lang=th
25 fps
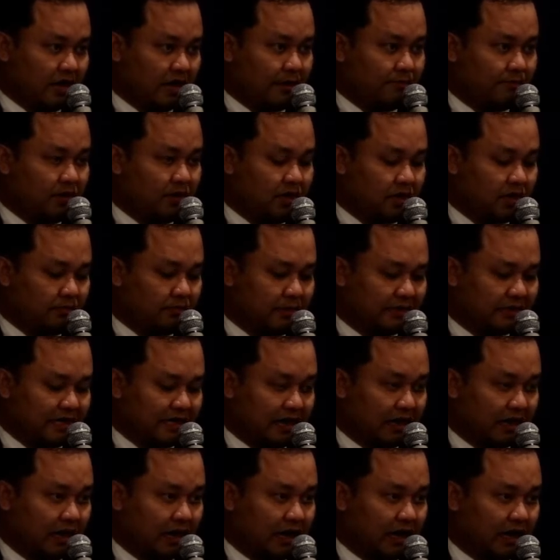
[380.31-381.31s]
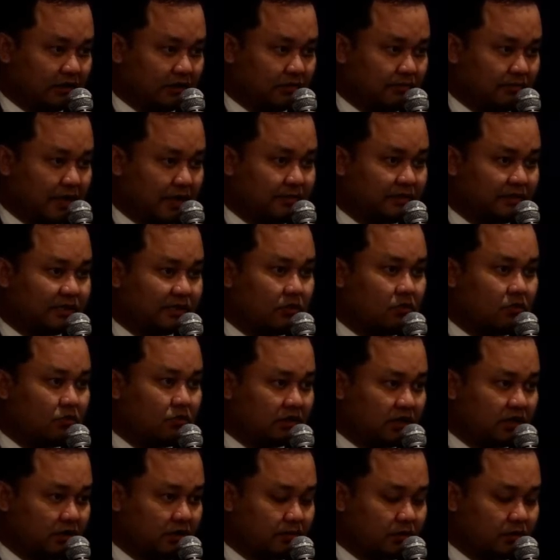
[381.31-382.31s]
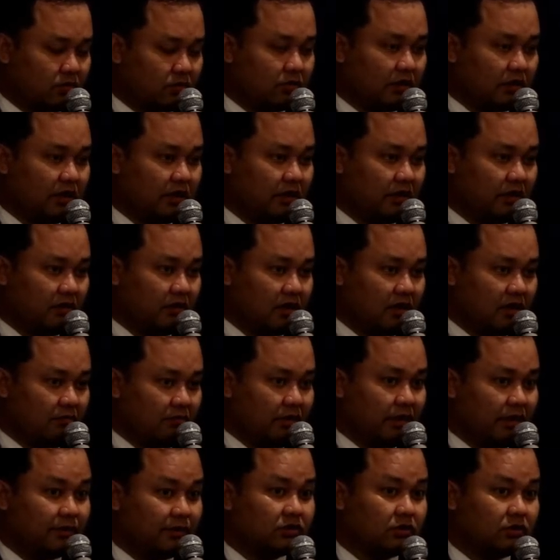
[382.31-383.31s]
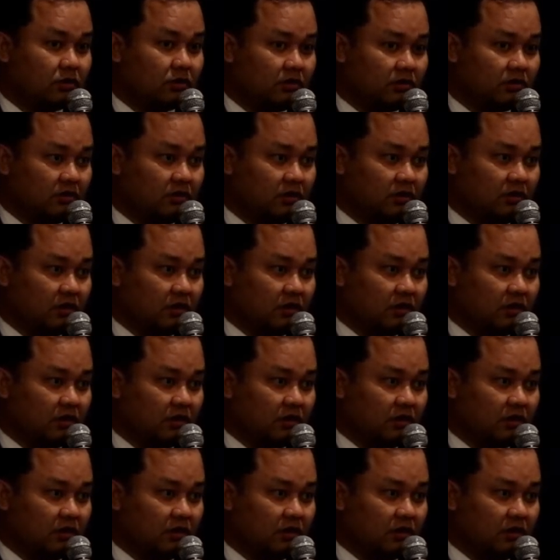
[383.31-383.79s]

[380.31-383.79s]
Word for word: ครับเนื่องมาจากสมเด็จพระเจ้าลูกเธอ พระองค์นี้มีพระชน